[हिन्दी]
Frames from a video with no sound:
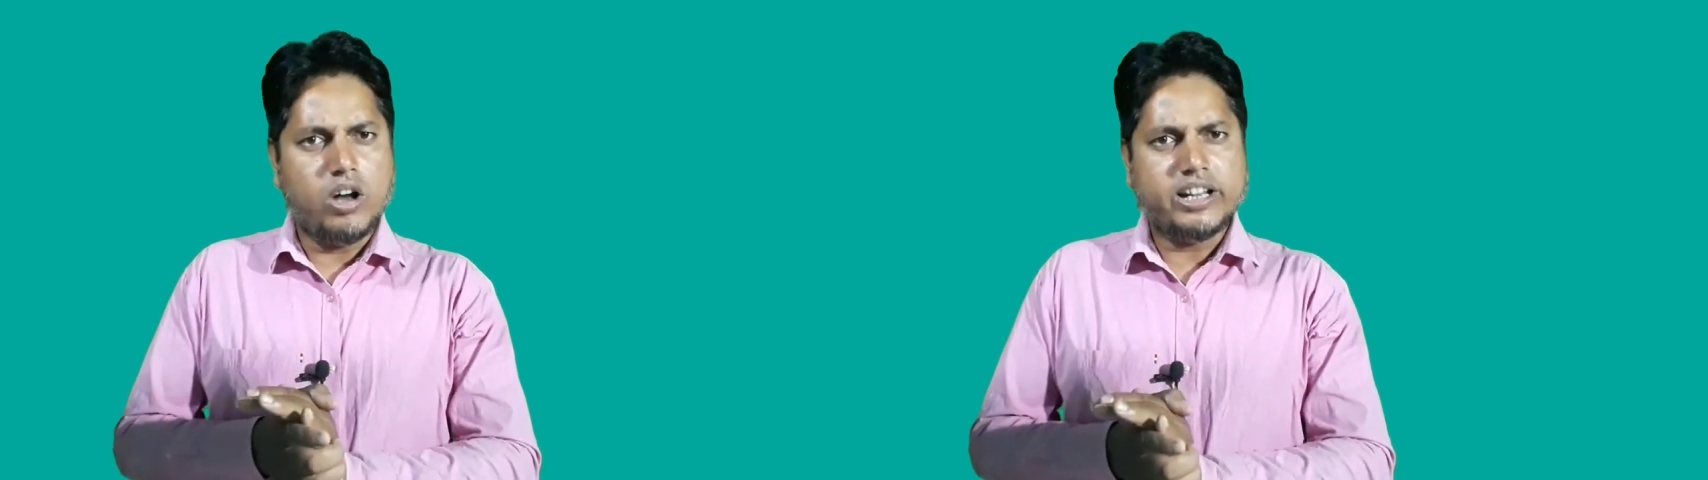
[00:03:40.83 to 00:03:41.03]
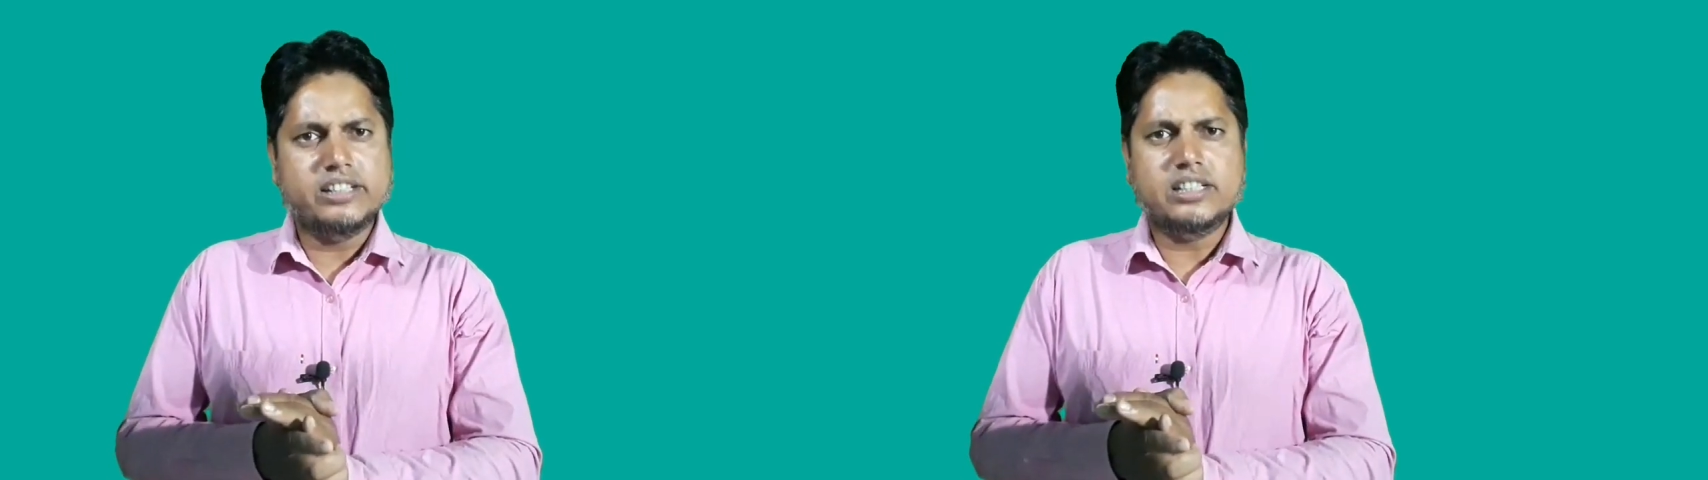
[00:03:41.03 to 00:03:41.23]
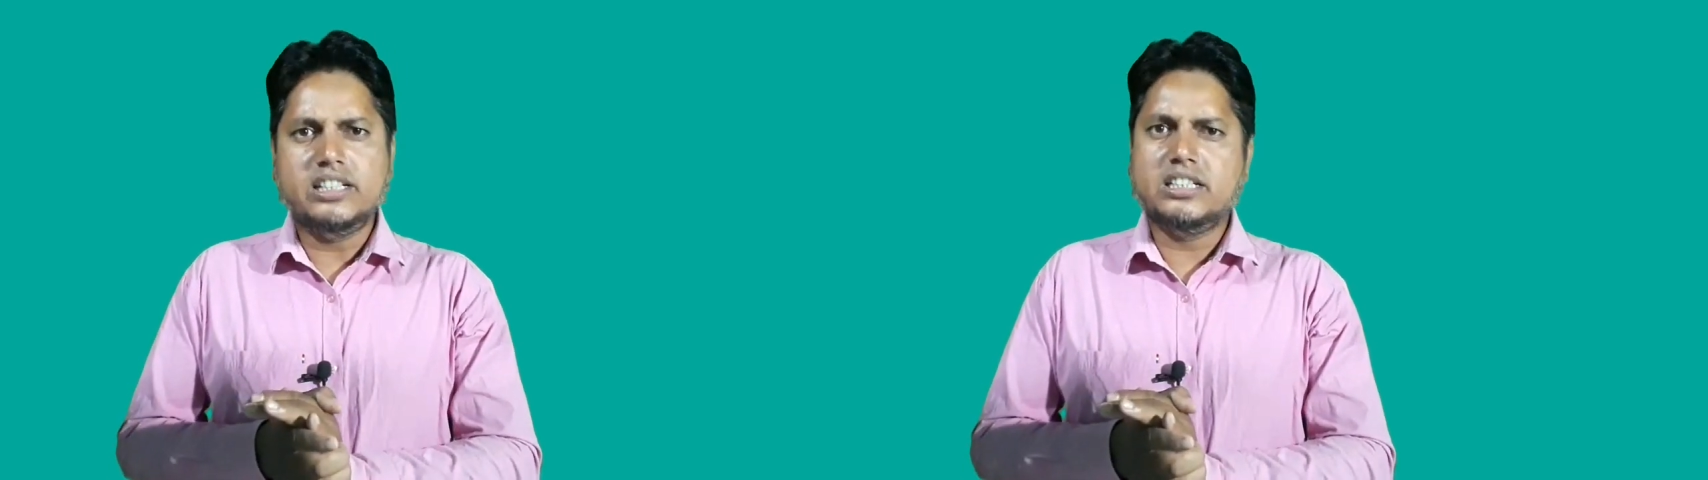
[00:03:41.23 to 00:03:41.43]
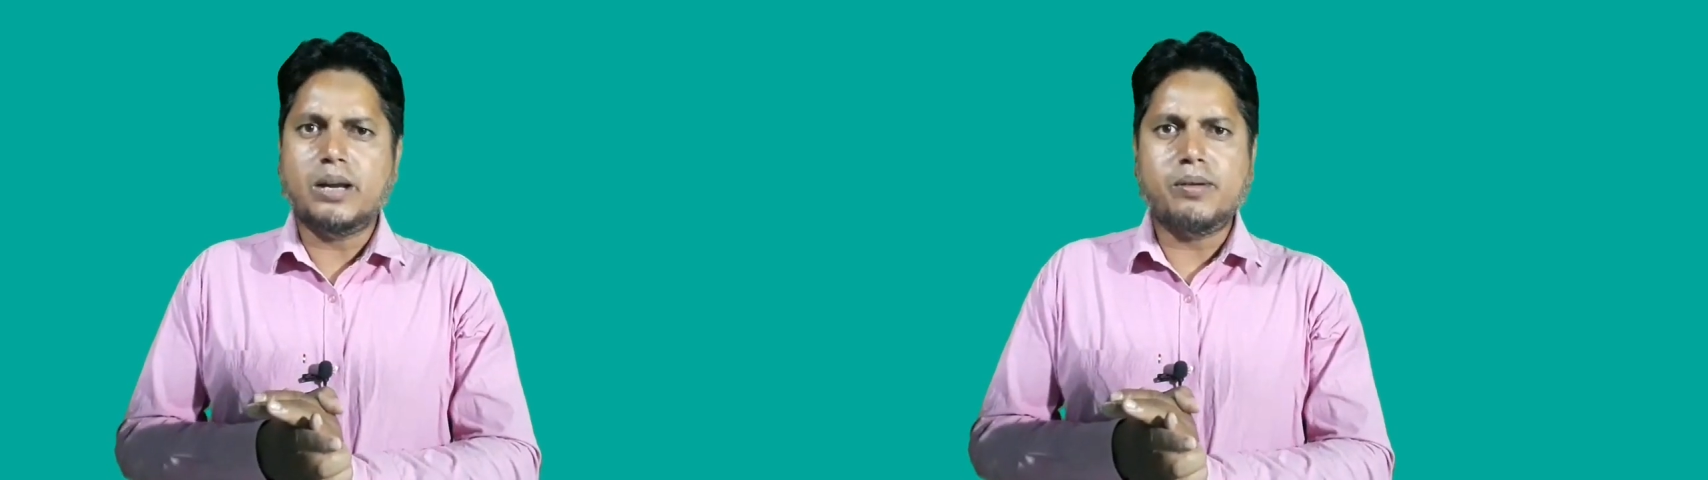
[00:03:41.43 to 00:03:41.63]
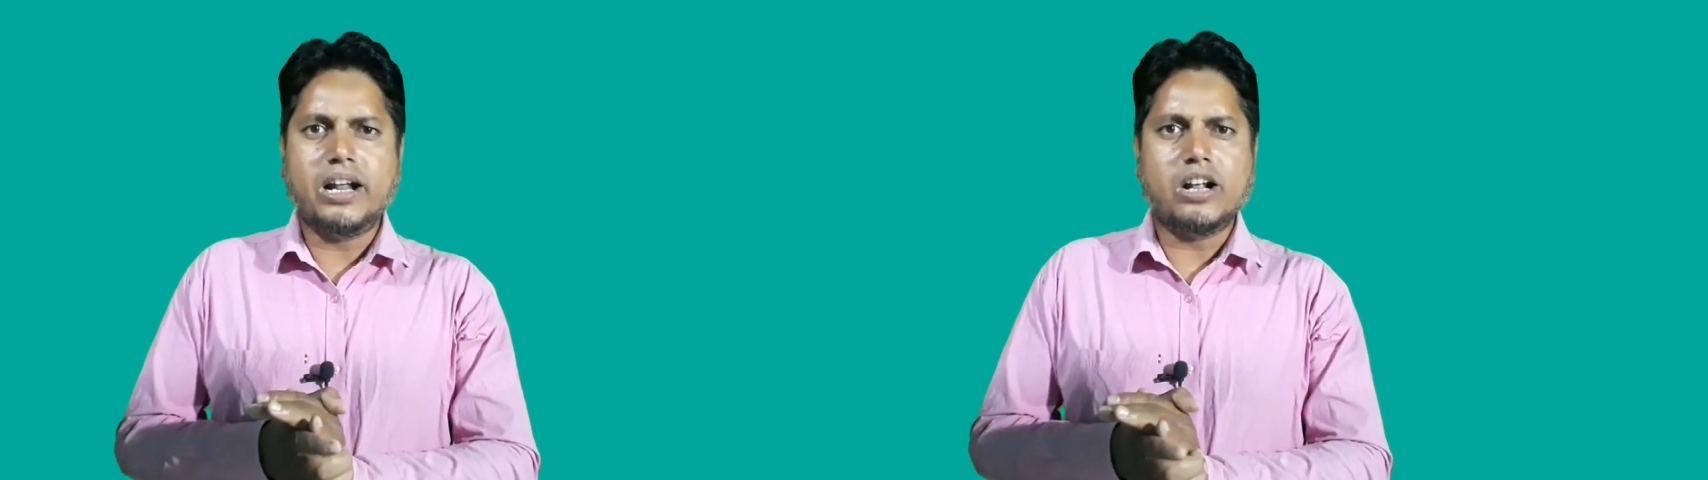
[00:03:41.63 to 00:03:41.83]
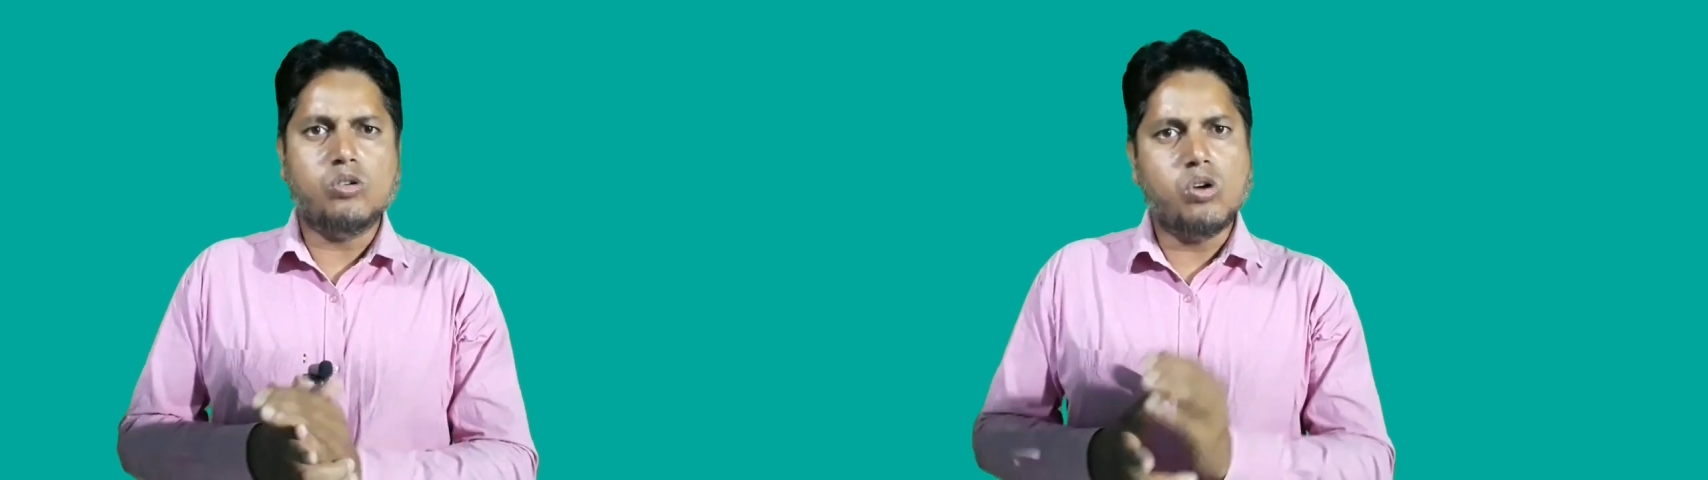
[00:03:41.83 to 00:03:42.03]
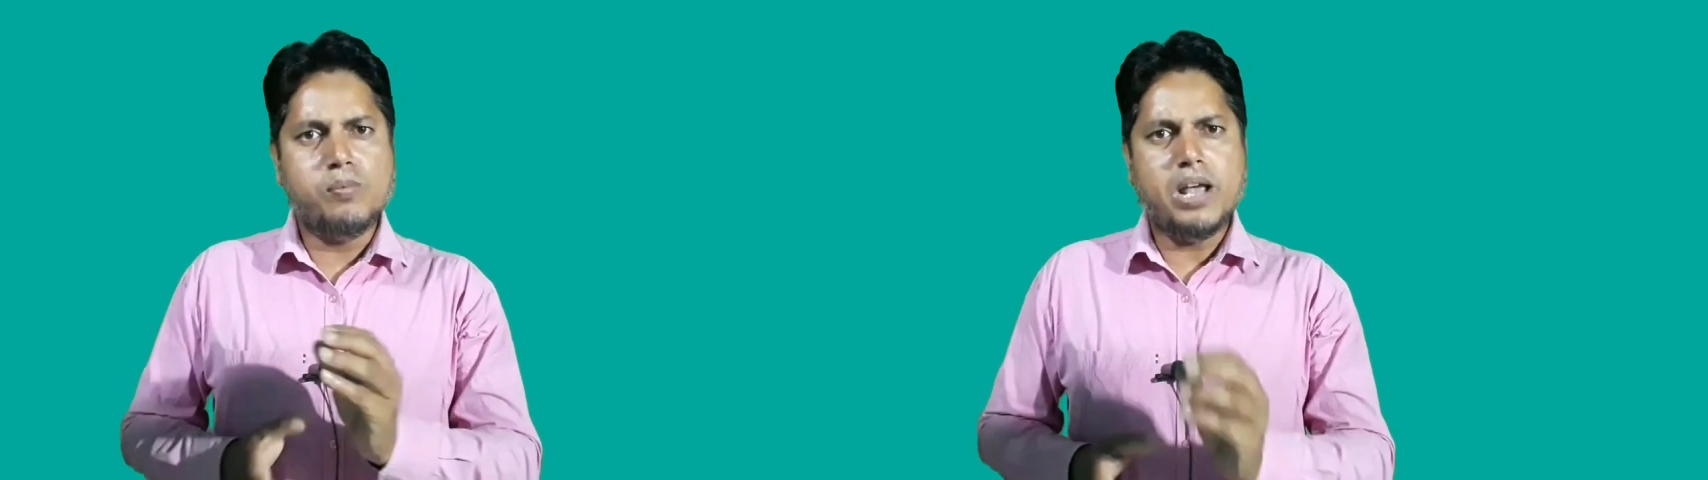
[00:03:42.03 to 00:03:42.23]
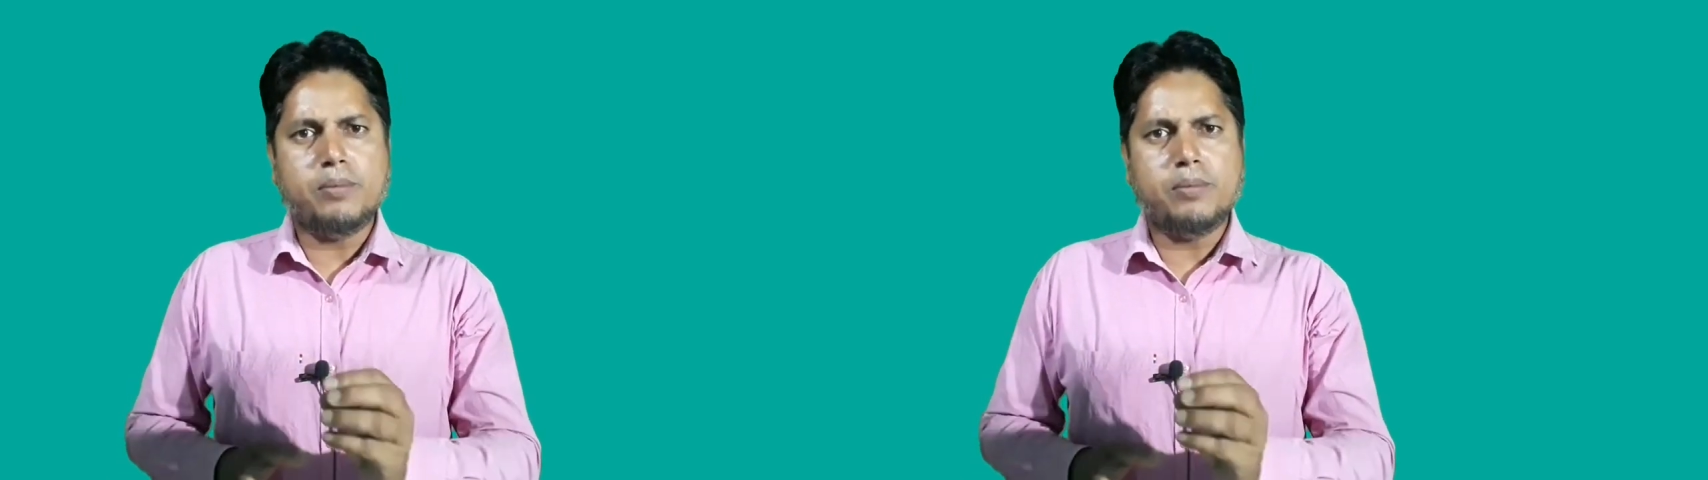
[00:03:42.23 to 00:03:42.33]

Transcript: और कितने दिन टाइम लगेगा वो भी